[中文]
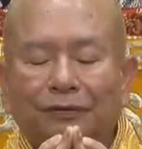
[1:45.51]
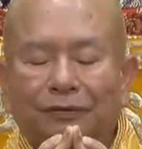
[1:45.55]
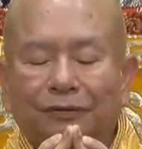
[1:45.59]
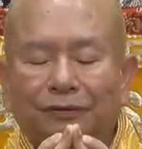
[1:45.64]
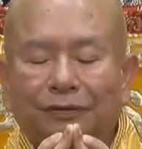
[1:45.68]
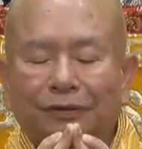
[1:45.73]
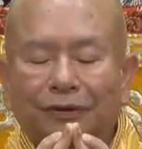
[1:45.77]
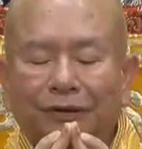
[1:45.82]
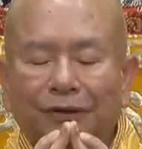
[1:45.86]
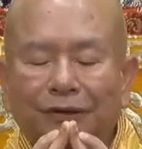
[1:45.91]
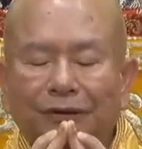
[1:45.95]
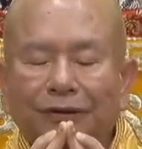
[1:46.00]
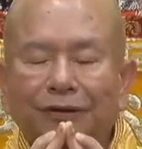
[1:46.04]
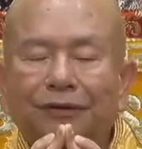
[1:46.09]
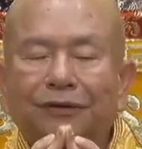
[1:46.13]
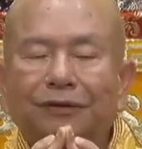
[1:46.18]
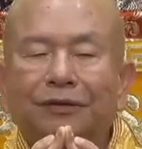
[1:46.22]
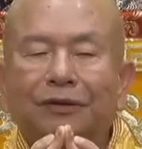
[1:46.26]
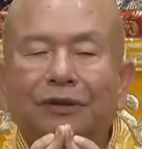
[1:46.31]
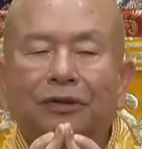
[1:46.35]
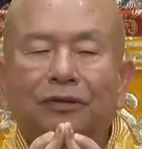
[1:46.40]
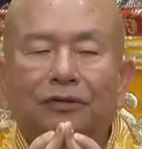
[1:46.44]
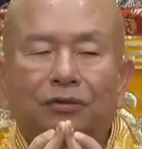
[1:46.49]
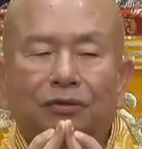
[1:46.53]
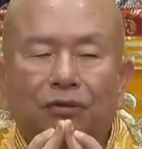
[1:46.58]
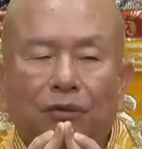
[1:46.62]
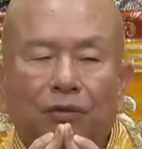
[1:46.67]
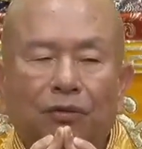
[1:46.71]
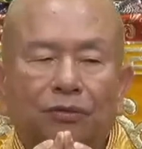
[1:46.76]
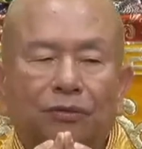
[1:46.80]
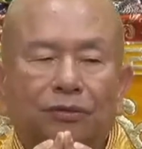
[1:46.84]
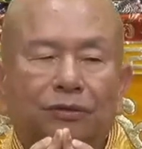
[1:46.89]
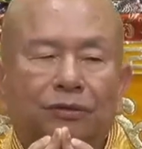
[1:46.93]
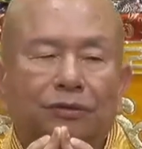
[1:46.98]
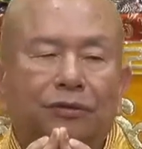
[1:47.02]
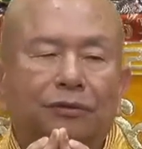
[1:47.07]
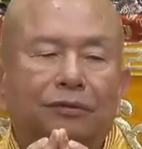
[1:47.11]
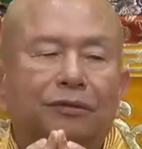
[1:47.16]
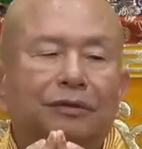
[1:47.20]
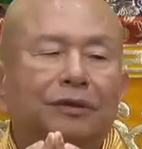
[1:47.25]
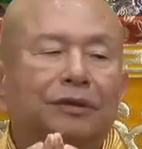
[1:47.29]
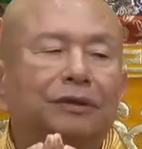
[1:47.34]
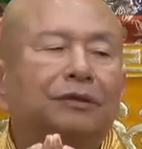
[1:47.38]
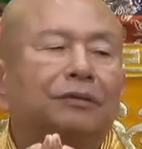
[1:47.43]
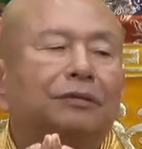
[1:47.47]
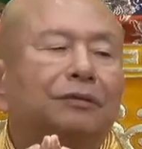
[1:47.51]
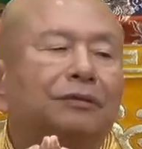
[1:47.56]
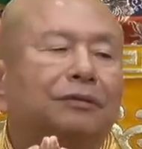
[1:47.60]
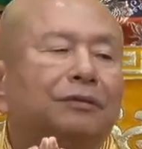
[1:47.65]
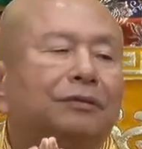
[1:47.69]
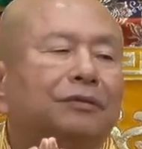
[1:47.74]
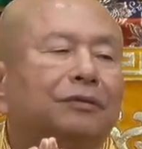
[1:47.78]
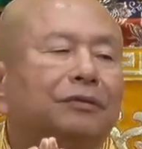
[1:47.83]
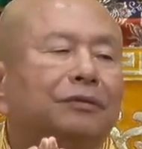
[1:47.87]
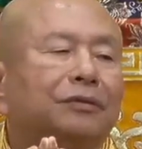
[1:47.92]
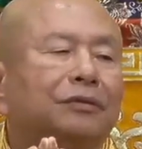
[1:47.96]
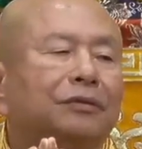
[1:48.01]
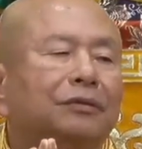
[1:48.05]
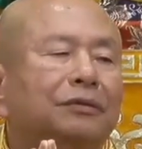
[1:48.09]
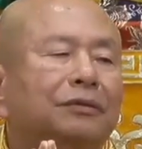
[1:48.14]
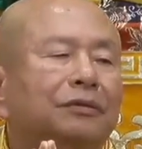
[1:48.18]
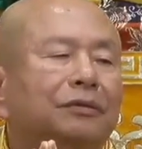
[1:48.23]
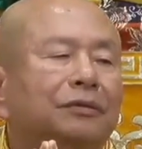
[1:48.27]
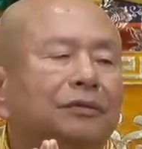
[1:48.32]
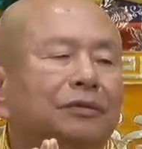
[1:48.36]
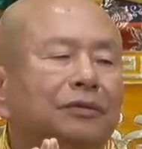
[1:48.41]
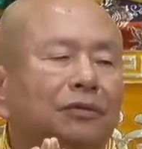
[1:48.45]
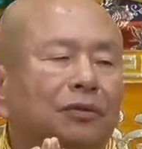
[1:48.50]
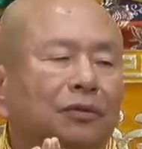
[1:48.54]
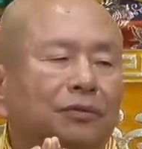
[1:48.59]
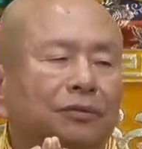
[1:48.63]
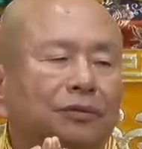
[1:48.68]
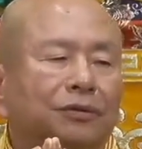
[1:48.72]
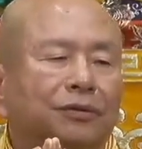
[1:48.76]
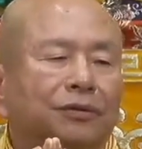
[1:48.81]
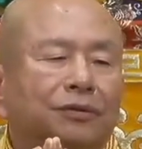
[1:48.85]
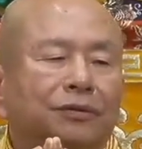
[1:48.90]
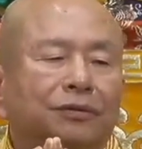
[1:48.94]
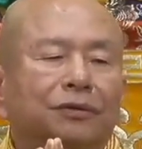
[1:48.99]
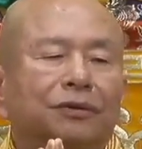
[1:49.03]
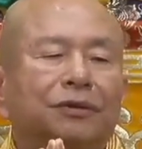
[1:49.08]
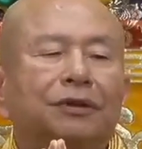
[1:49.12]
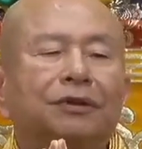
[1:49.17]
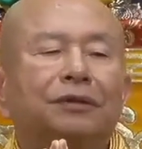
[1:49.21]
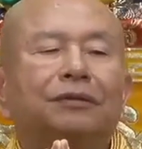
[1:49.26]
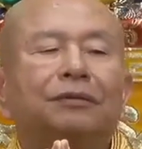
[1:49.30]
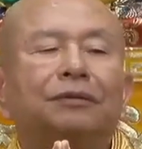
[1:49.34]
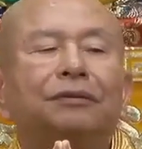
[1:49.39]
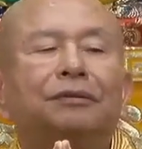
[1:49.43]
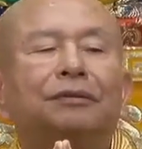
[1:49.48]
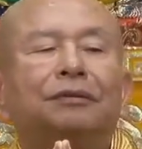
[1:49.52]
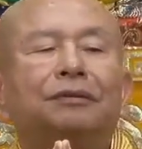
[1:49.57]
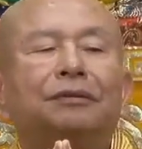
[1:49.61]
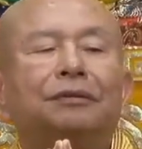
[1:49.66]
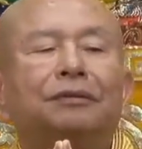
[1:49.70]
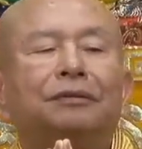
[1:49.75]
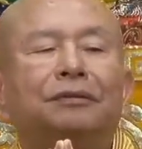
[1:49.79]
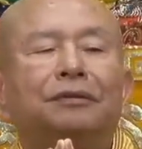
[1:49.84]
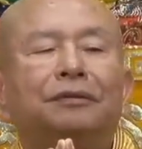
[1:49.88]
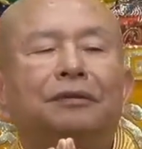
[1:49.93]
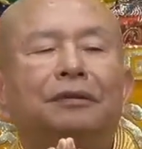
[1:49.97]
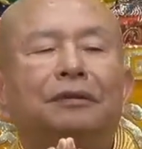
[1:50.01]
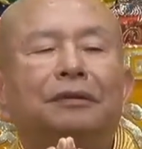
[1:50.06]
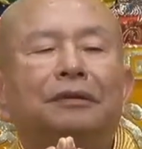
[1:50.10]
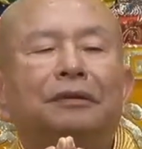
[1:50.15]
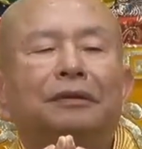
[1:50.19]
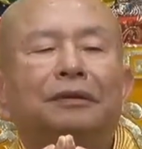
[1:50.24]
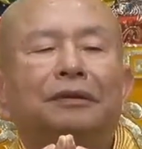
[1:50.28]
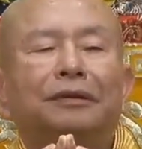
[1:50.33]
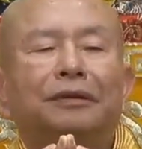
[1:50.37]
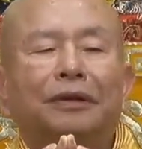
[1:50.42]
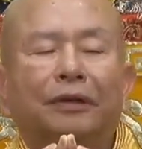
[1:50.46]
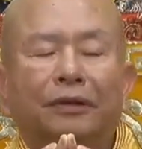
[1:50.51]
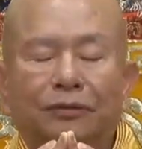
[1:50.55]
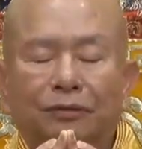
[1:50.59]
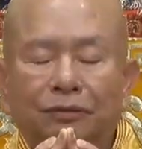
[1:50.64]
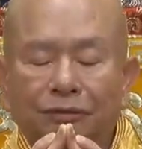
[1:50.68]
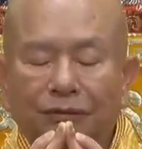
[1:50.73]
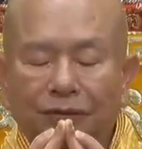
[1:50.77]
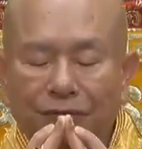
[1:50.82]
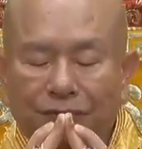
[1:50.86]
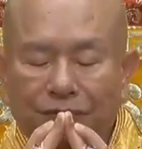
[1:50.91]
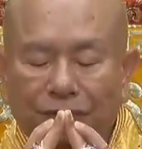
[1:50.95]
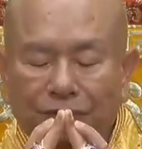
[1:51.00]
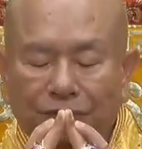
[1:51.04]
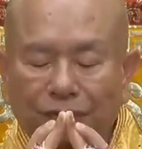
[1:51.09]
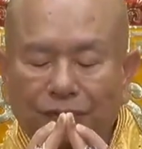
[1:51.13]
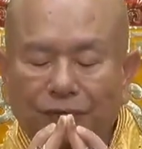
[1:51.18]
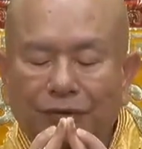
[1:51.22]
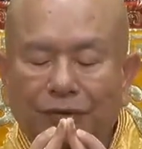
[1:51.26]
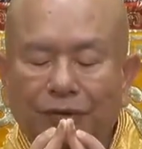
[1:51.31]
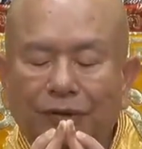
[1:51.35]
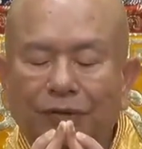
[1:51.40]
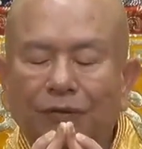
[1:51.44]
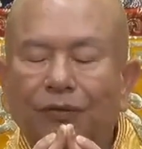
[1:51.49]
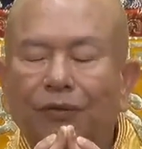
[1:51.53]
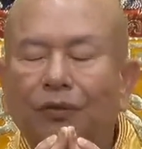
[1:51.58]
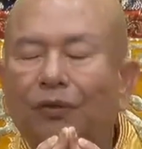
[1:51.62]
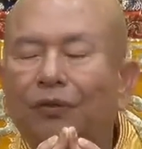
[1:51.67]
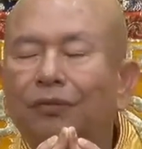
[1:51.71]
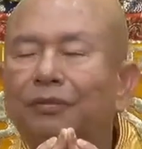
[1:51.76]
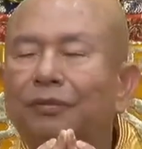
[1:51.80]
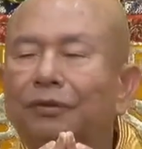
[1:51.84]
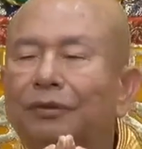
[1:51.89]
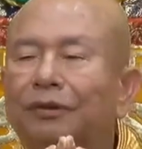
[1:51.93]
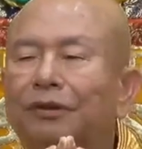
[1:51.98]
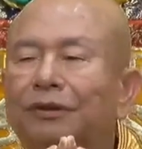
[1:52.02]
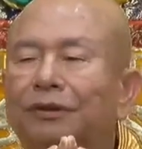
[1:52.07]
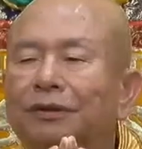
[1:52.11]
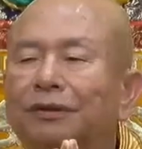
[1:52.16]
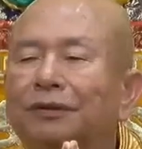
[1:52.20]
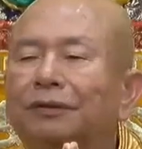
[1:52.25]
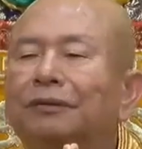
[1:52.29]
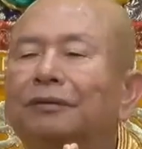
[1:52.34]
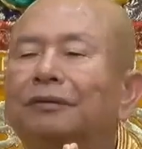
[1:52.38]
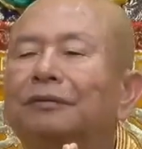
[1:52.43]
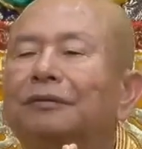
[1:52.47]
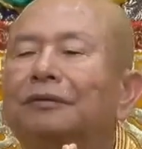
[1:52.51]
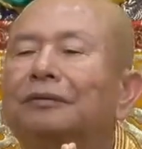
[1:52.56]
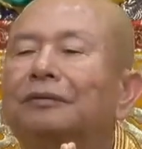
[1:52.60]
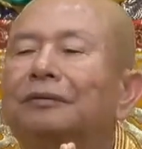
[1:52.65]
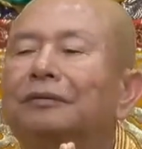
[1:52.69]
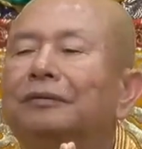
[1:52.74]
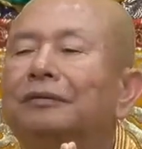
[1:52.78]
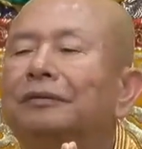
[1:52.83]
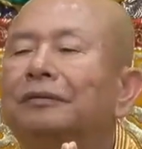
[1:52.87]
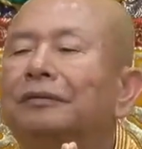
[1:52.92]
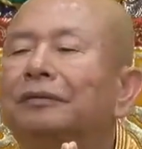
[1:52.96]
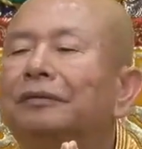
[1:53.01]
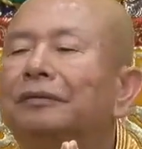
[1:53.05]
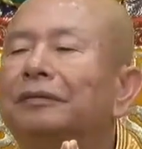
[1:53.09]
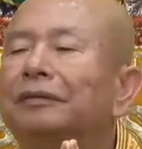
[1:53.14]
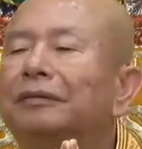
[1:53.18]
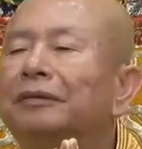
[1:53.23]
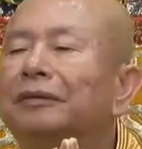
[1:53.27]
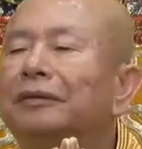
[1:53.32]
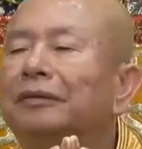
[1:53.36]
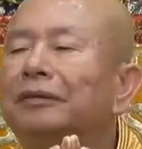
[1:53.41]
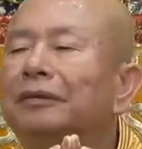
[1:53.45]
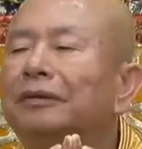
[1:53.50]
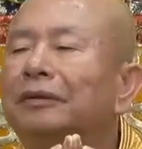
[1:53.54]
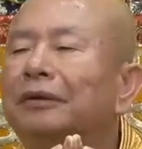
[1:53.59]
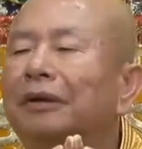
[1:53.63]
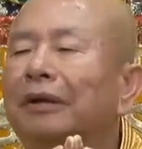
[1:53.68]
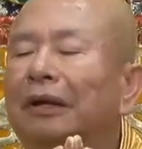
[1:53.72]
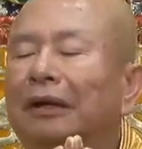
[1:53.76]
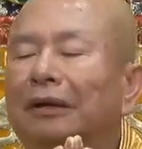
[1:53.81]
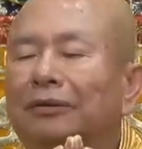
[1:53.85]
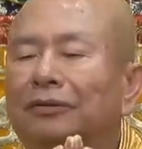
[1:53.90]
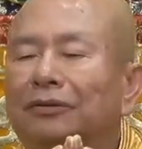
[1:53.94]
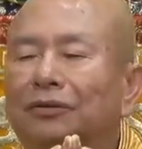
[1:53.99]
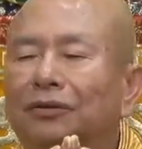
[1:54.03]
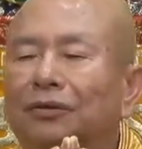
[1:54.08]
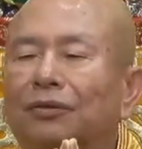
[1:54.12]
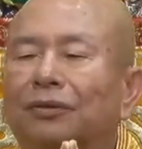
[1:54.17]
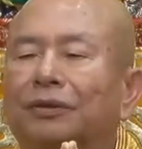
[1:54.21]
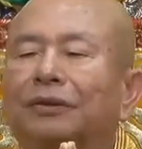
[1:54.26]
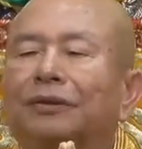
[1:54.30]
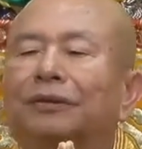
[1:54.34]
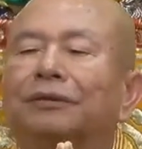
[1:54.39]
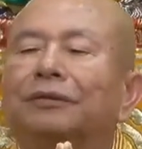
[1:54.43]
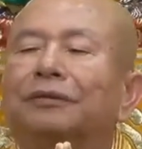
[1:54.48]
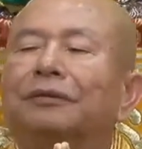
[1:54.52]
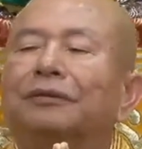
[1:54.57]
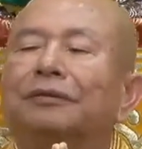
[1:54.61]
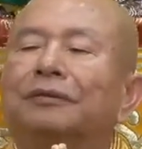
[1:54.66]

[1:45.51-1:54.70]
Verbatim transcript: 这个印叫总持印，总持印，也就是准提佛母的印啊，所印。